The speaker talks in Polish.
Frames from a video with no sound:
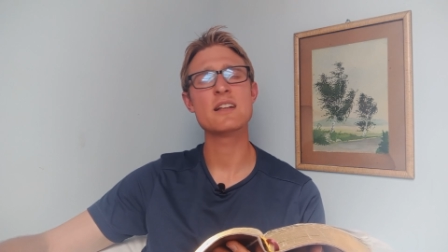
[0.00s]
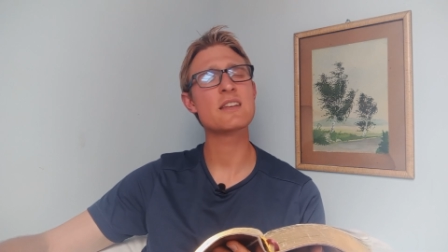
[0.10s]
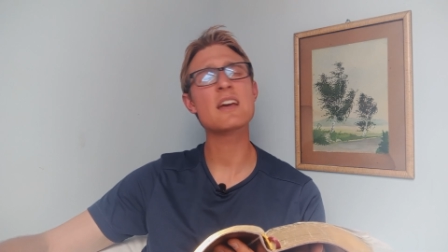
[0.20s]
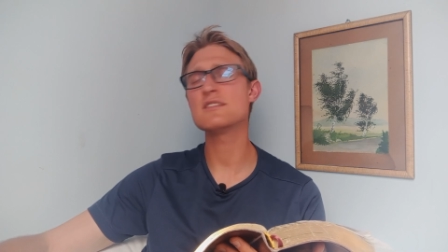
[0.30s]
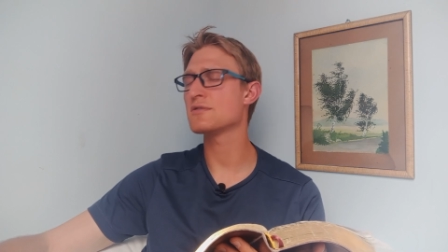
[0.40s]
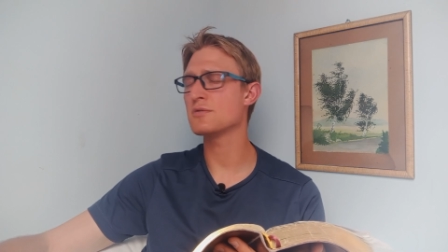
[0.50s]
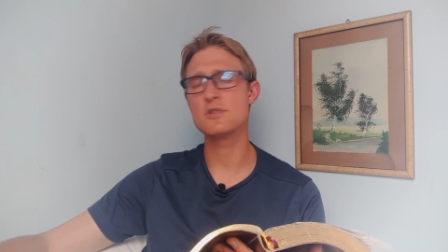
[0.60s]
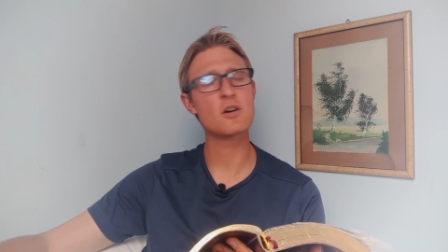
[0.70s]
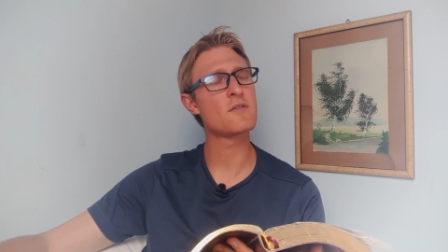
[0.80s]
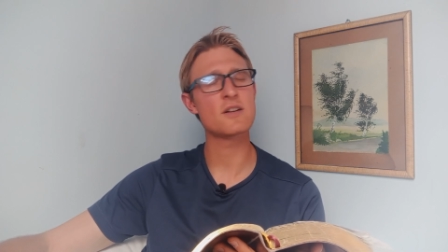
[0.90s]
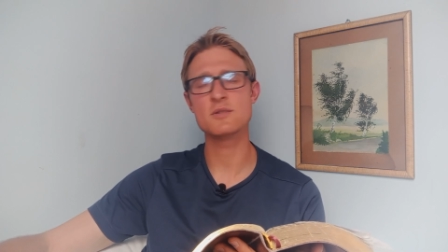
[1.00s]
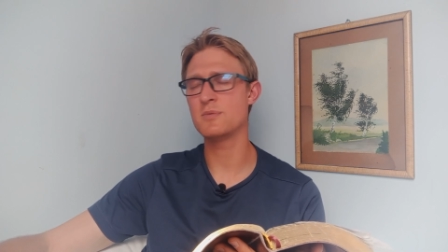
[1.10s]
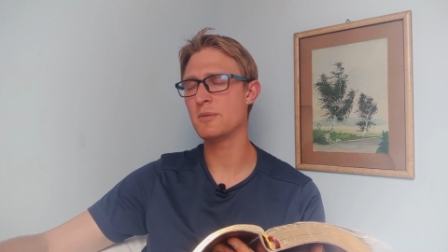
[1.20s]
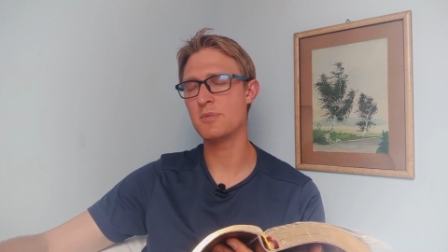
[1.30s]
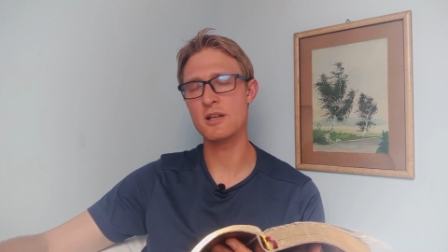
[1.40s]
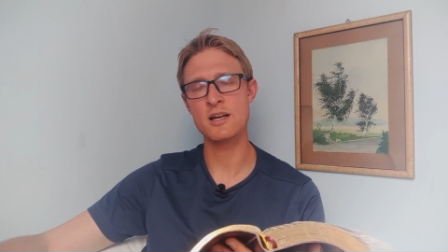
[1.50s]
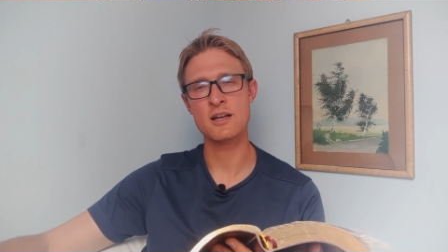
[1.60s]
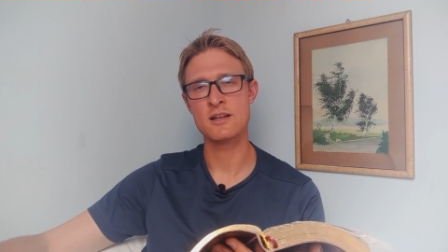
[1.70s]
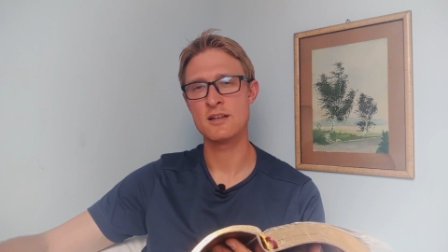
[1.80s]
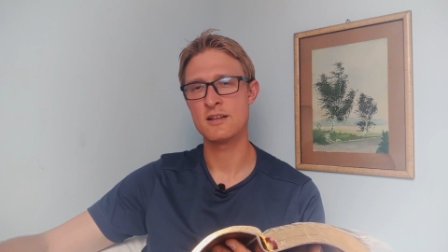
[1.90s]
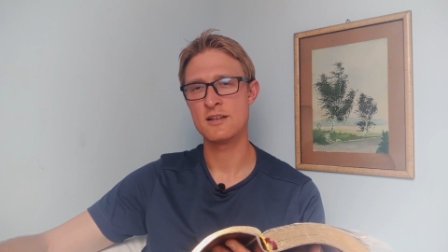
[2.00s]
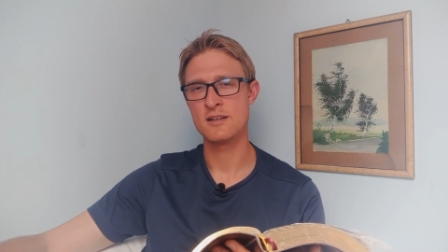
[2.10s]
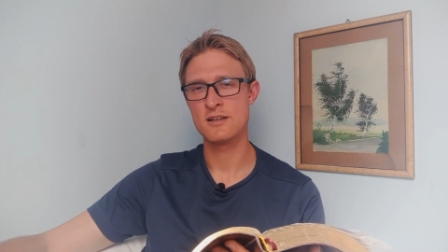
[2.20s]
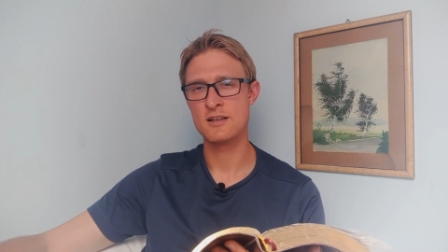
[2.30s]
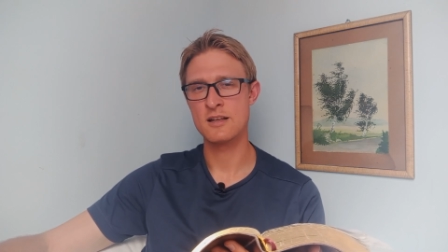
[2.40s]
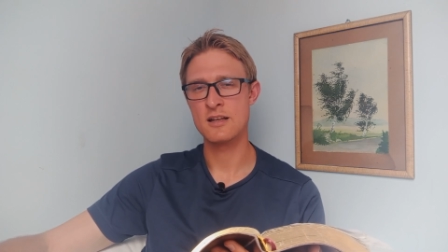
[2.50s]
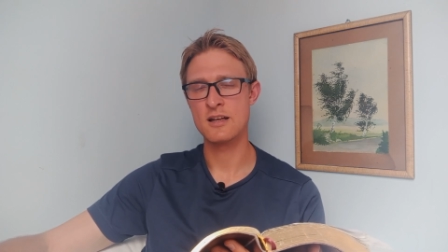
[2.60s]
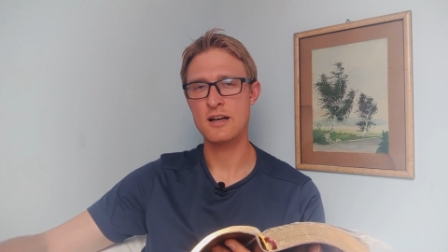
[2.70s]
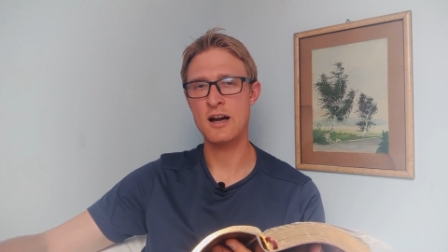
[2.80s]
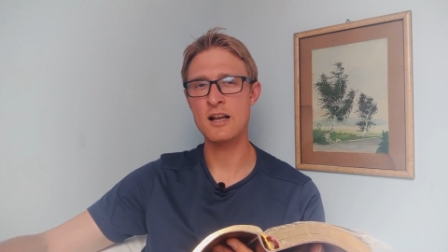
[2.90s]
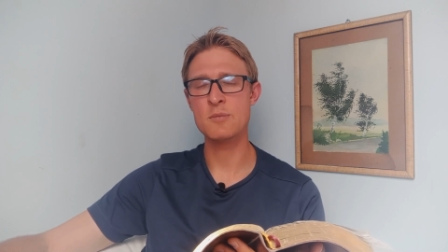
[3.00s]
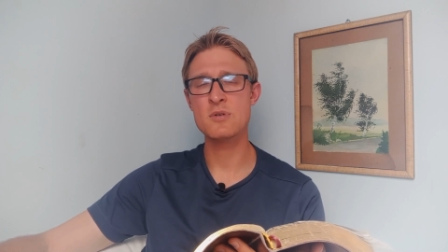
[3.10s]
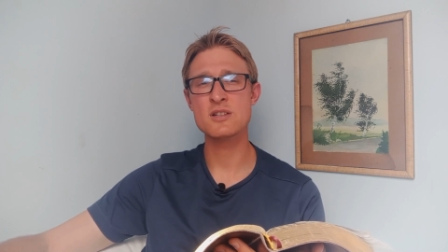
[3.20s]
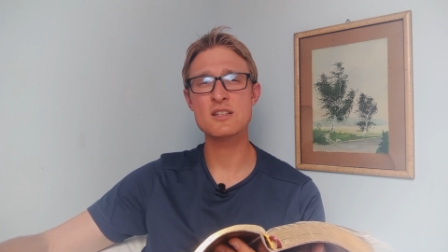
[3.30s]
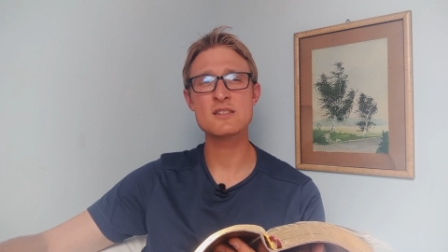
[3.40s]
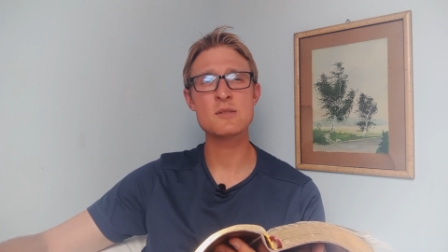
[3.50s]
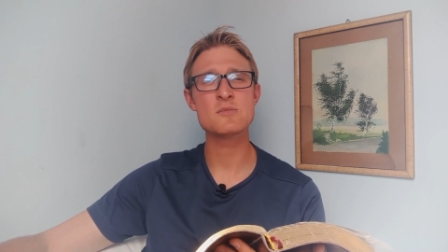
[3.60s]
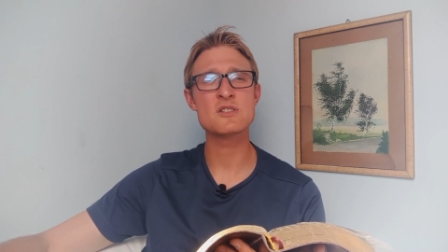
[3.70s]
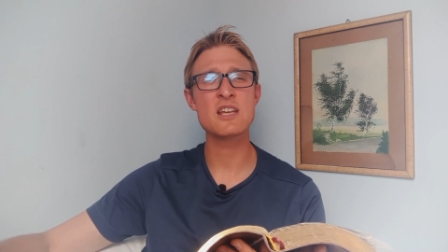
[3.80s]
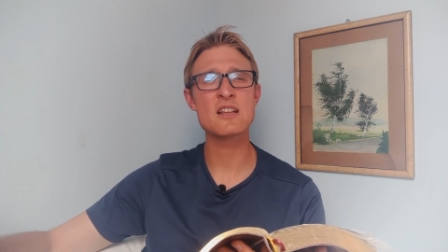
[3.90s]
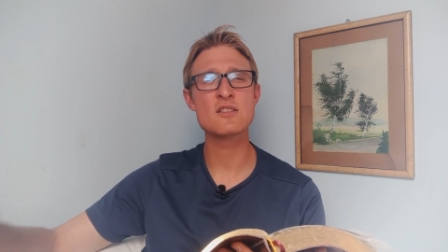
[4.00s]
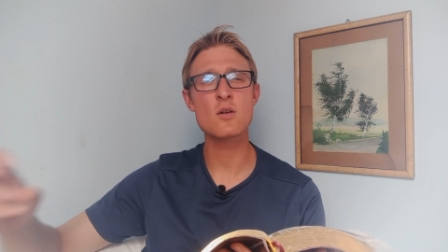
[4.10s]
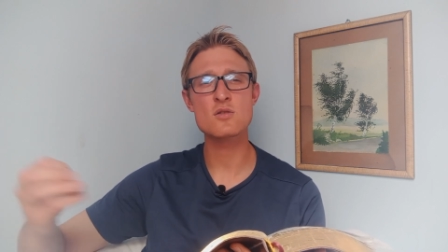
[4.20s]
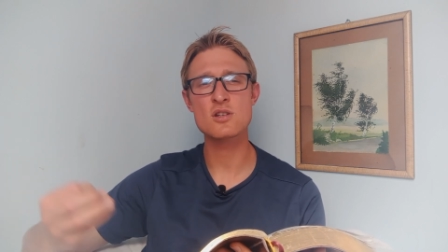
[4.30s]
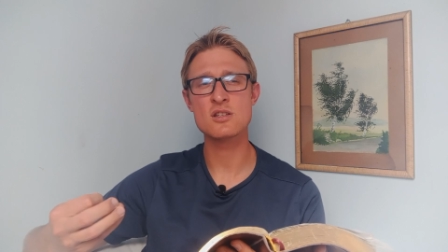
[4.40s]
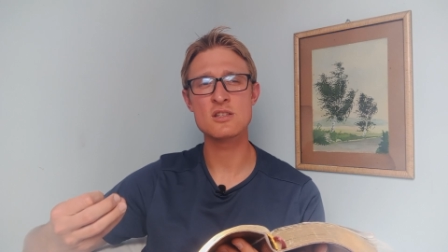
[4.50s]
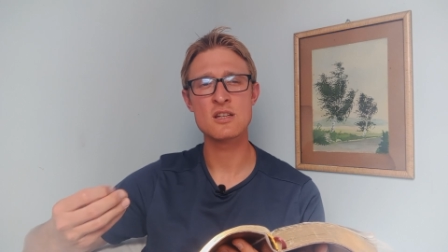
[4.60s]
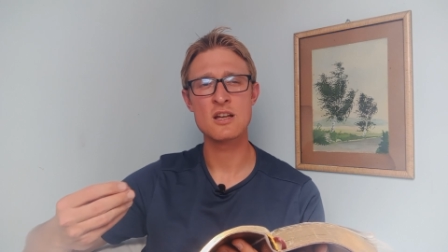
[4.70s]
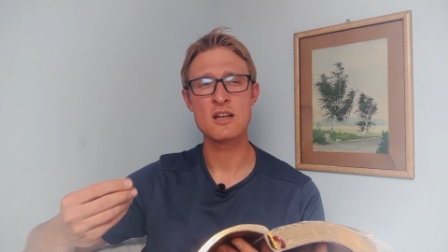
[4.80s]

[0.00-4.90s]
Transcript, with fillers: Nie studiować Biblię, ale by się z Nim zjednoczyć,